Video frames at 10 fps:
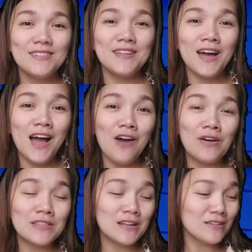
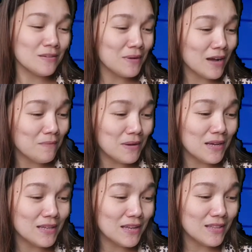nakahawak talaga sa
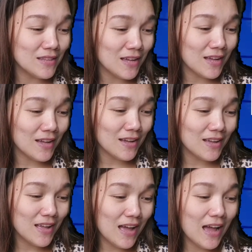magkabilang gilid na
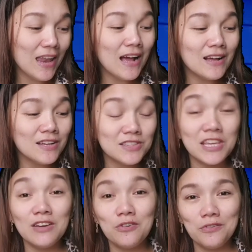alagang
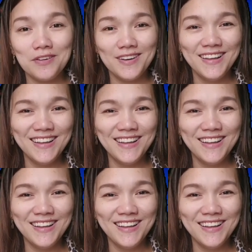tingog.